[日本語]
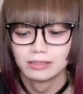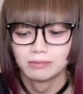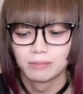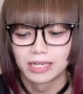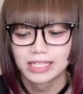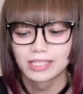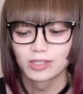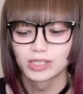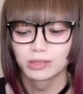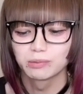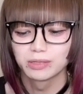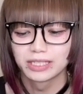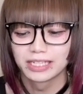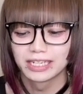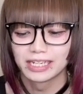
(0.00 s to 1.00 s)
まあ1
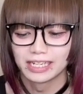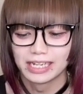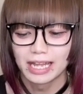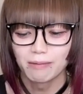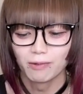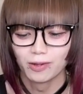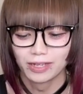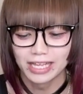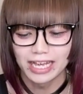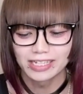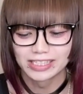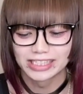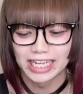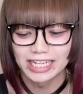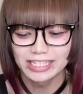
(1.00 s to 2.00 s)
粒にレモン
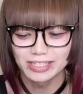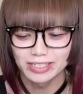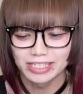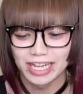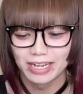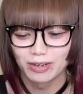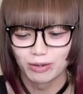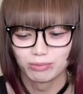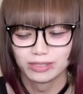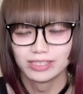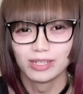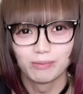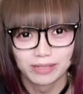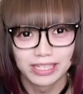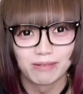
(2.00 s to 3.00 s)
約33個
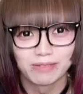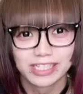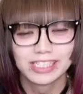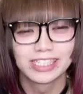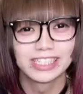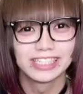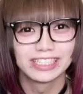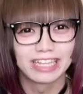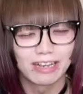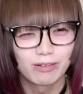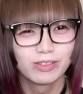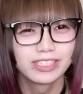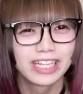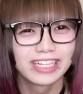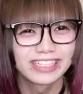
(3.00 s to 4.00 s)
分のビタミン C って、
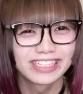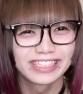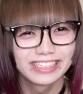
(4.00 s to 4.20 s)
こんな、